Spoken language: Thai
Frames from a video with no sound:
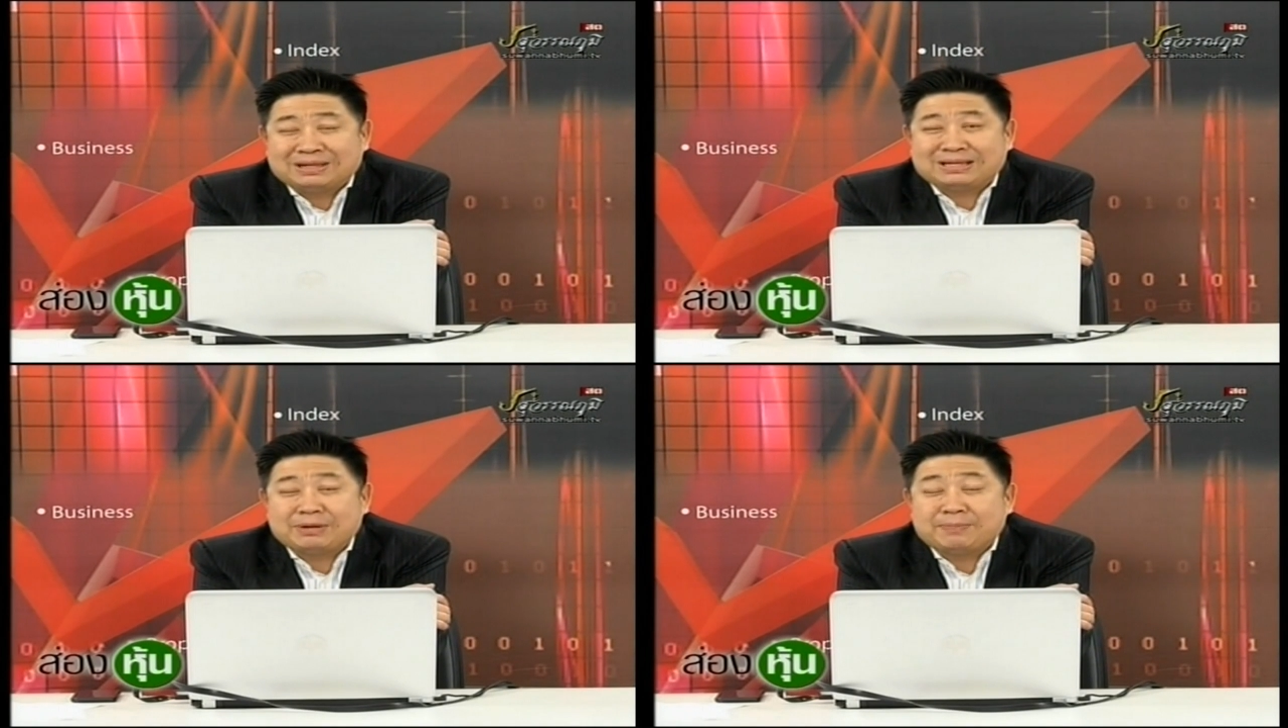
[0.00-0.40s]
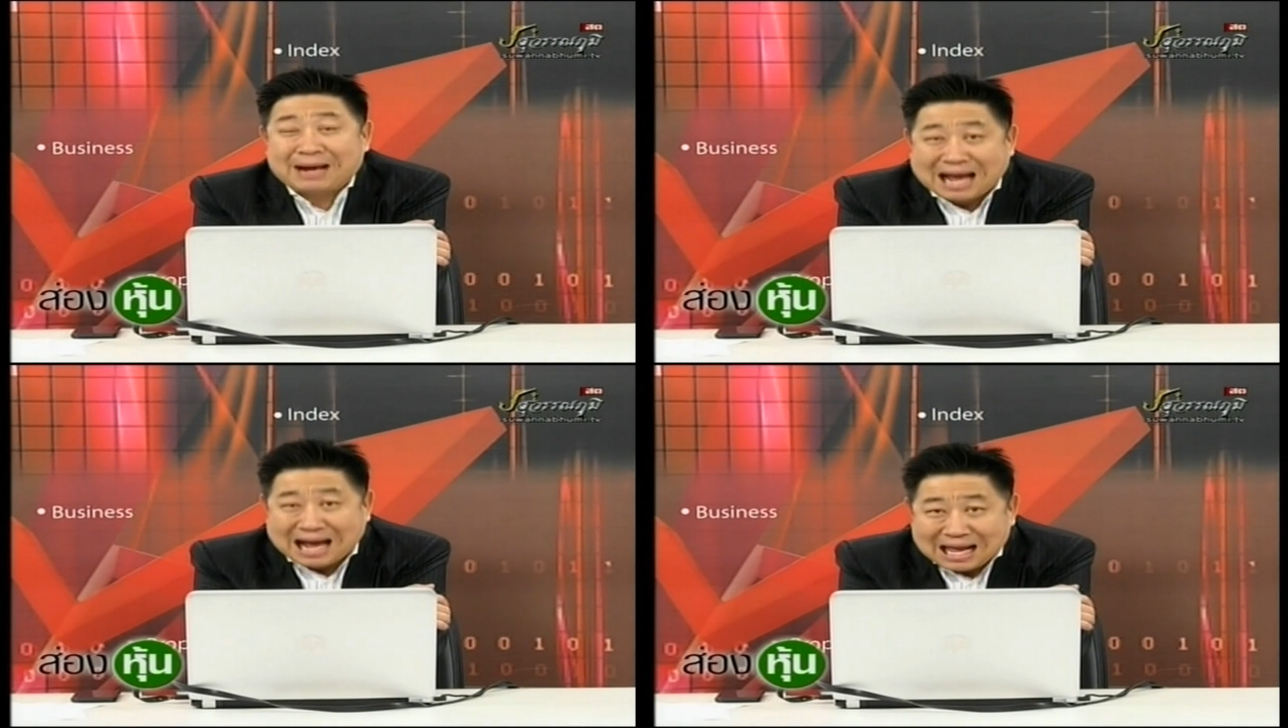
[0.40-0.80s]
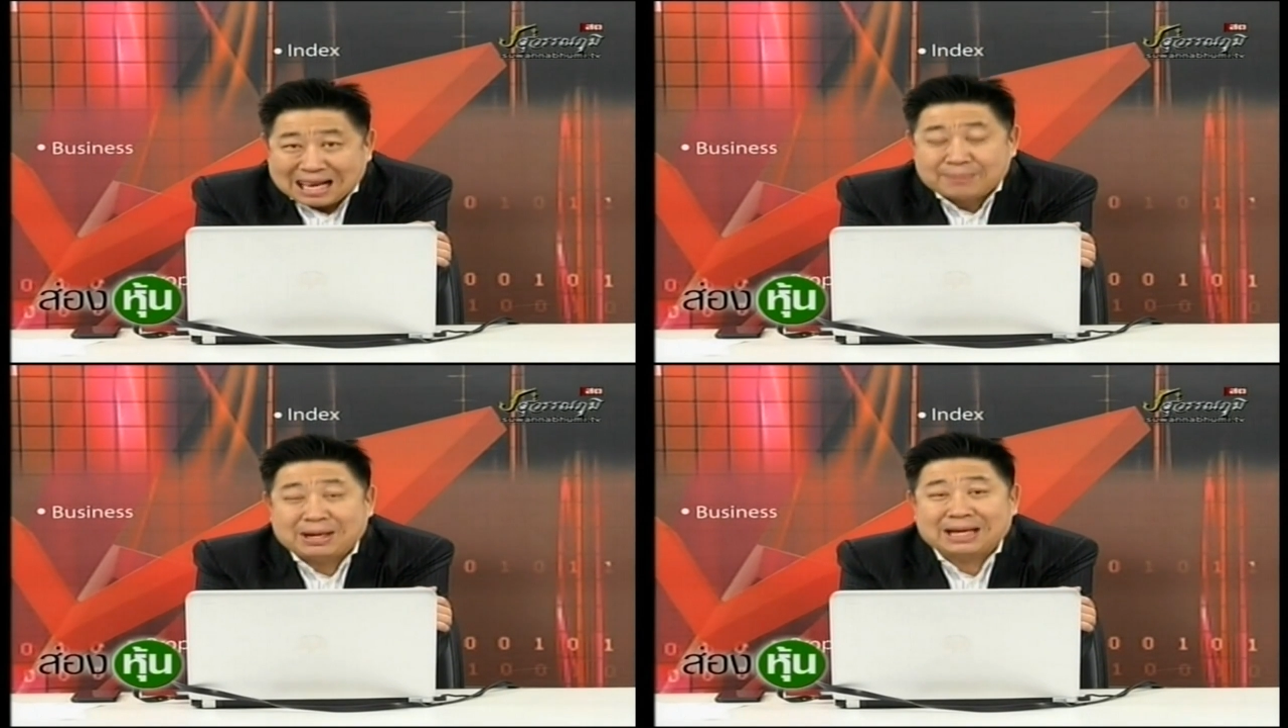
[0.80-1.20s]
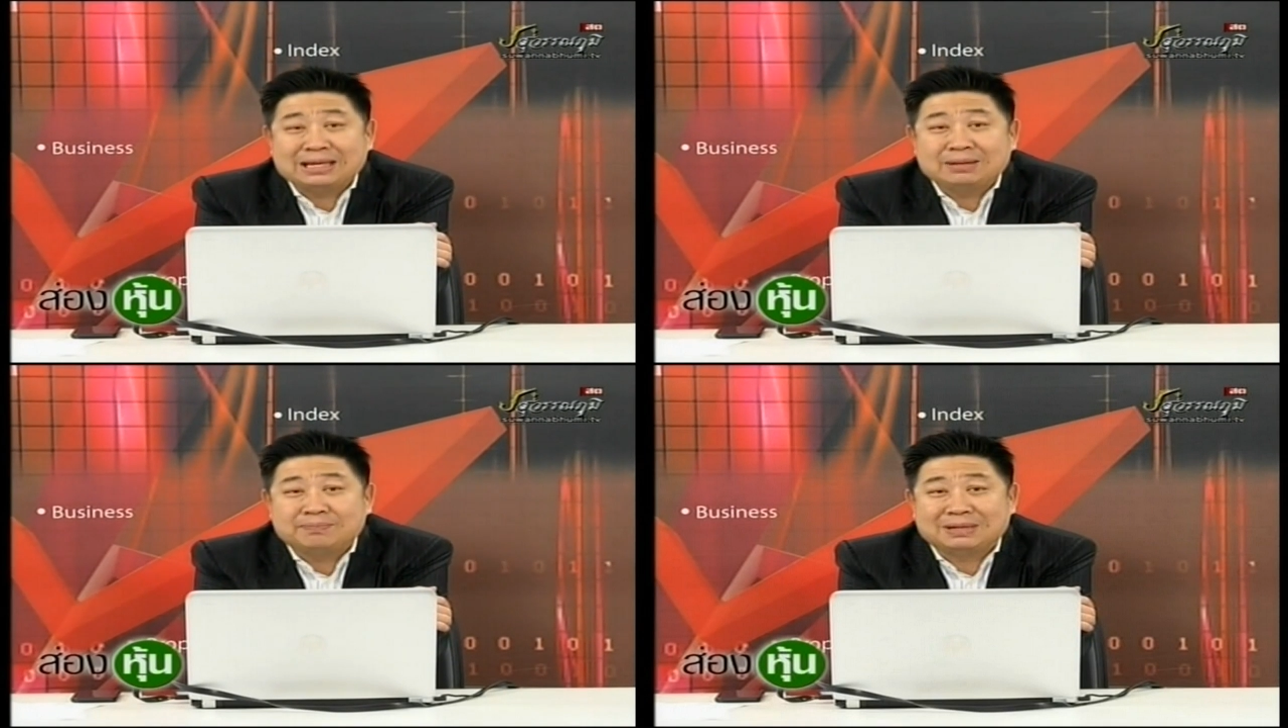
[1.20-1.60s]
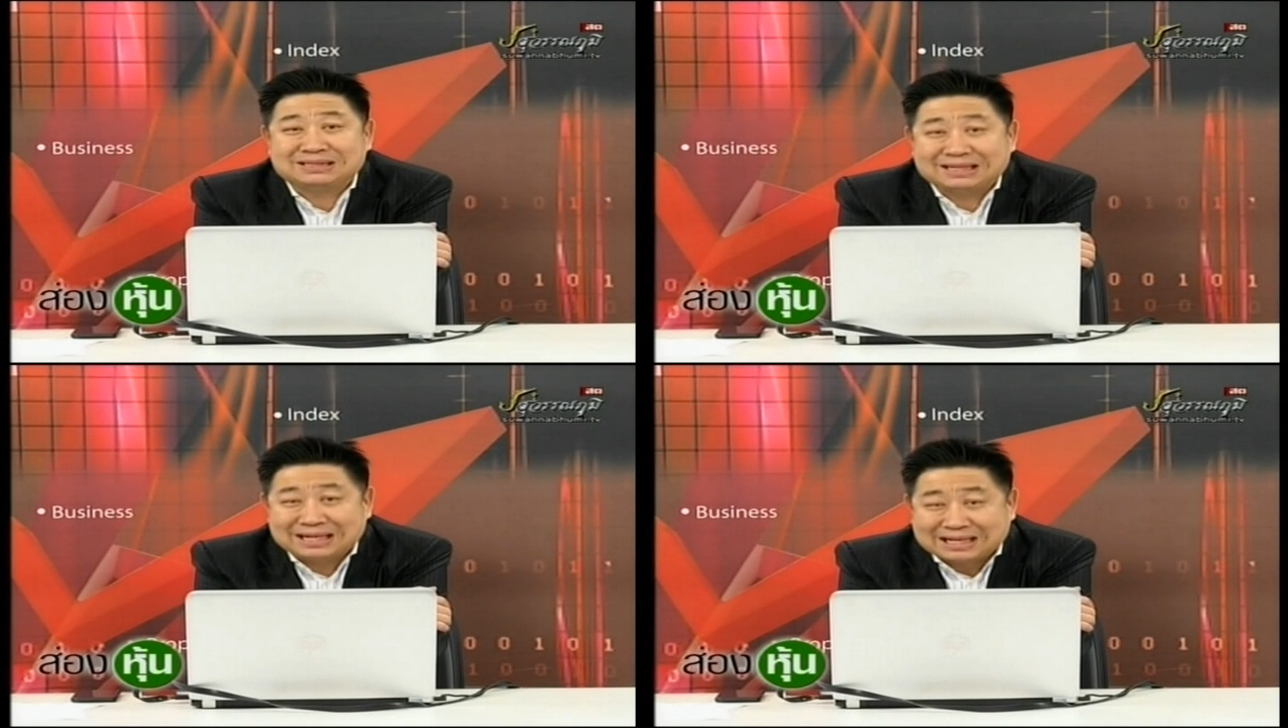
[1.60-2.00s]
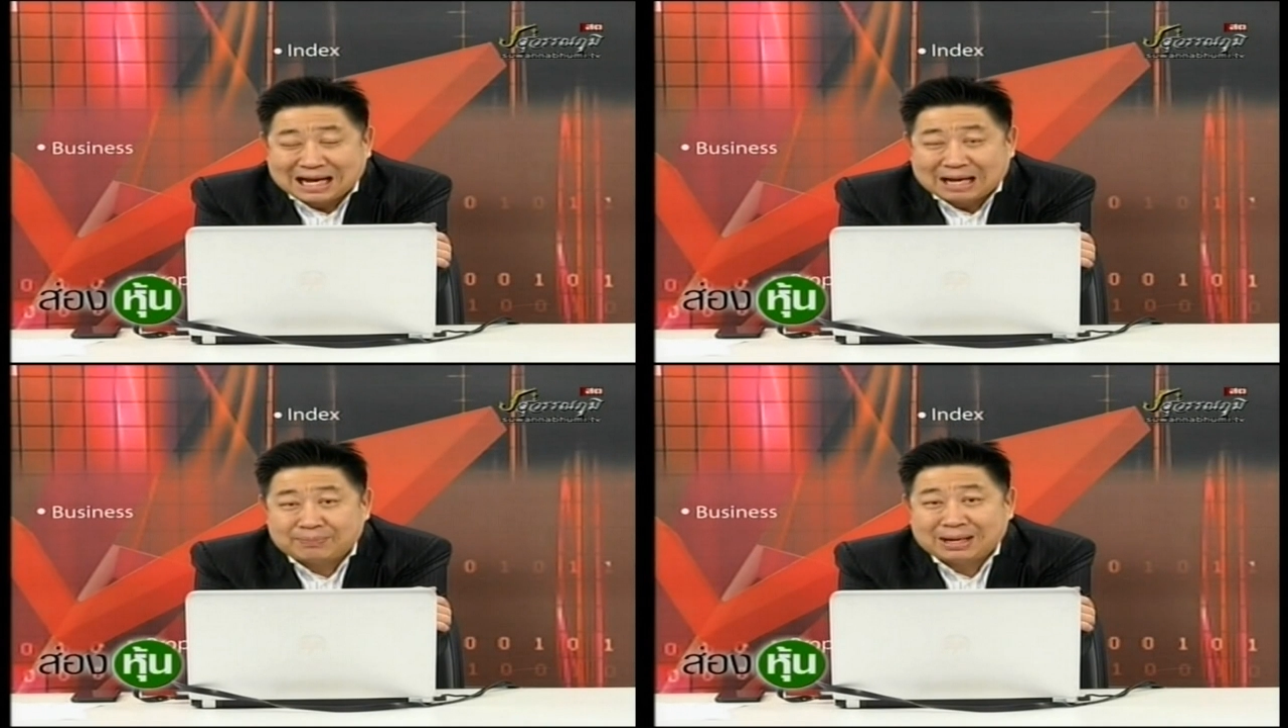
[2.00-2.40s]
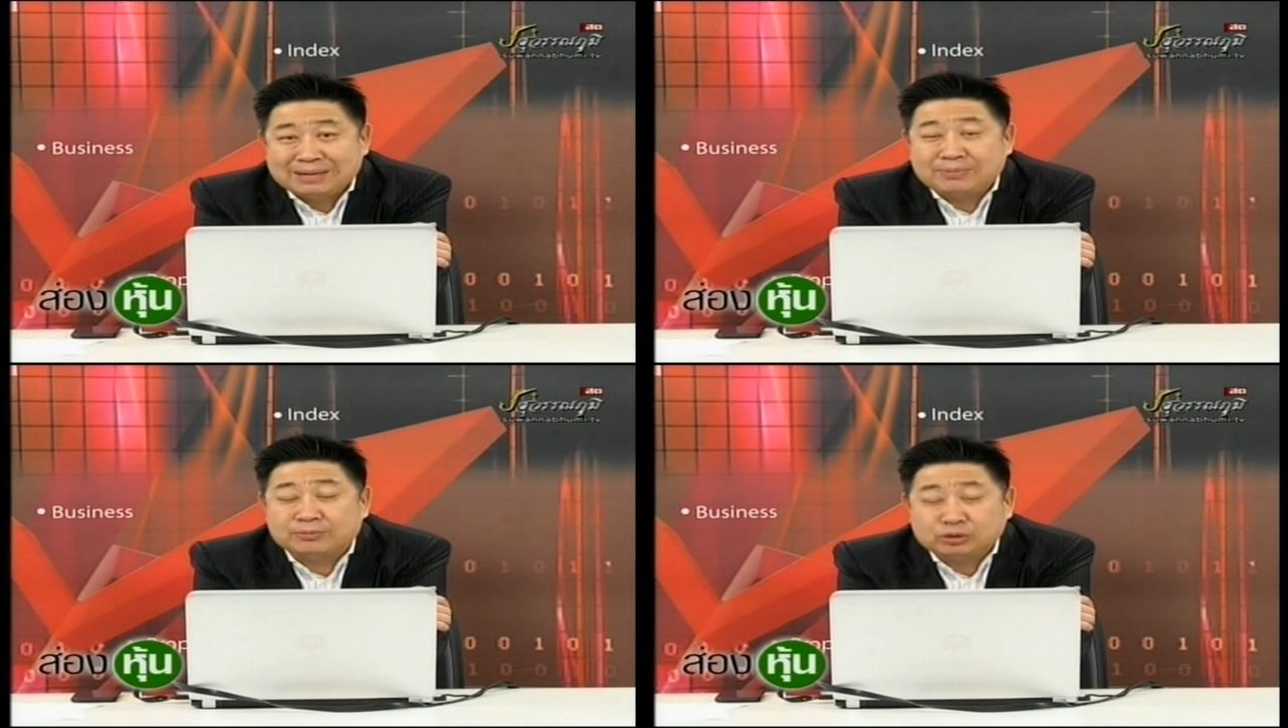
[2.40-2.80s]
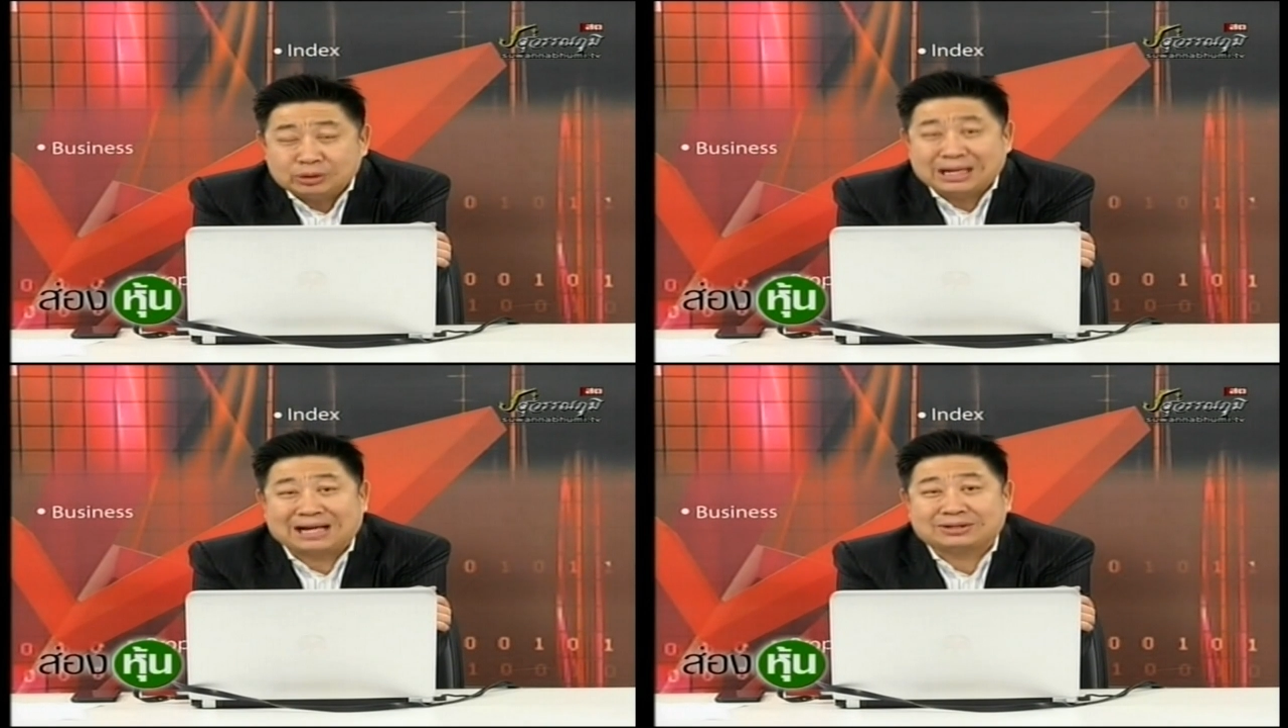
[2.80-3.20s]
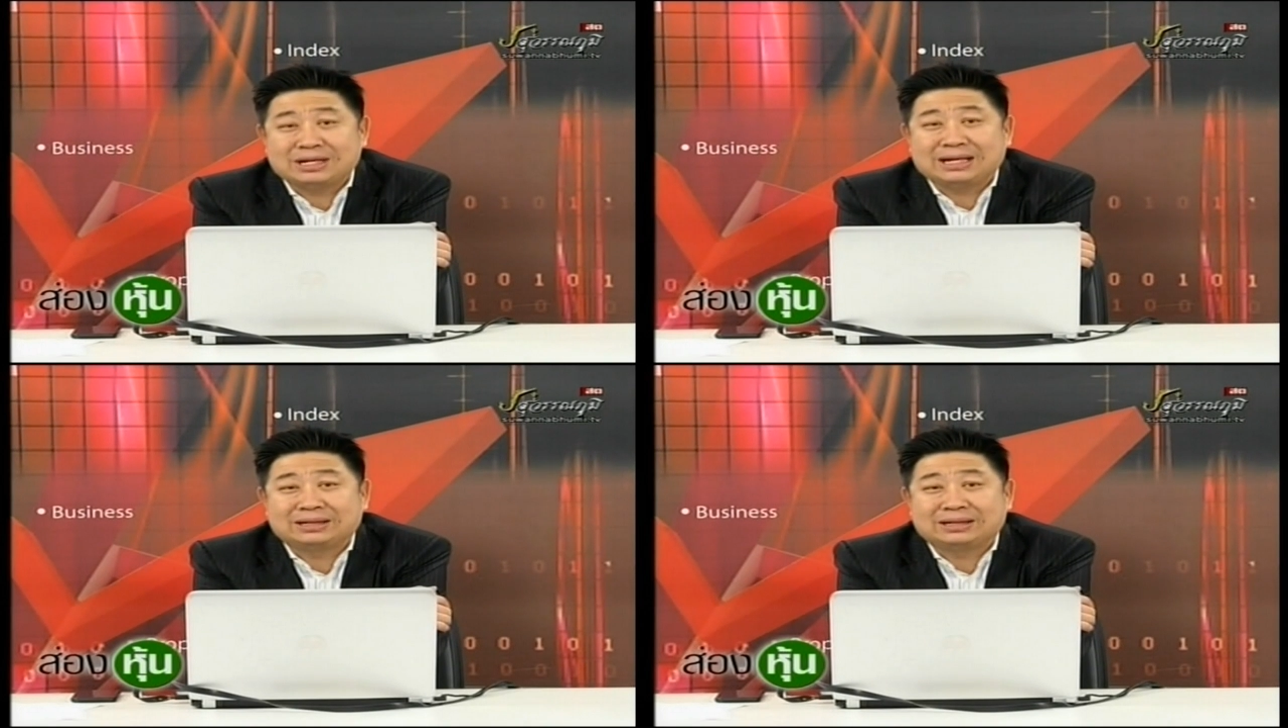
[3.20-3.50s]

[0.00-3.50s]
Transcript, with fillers: มันจะมีปัญหาอะไรไหมเบสเด็ดขาดไหม ผมยกตัวอย่างเช่น